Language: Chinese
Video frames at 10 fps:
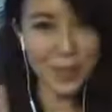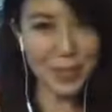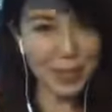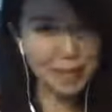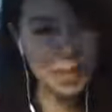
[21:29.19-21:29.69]

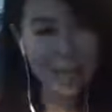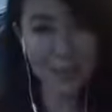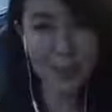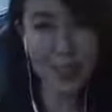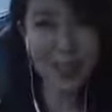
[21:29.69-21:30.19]
所以你们
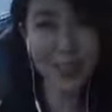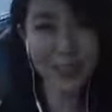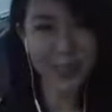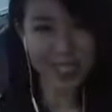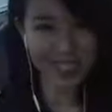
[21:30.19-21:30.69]
看我哪里有
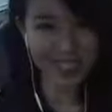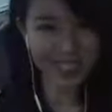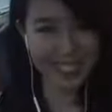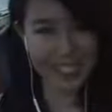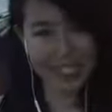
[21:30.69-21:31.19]
休息的
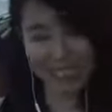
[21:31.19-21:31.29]
时间？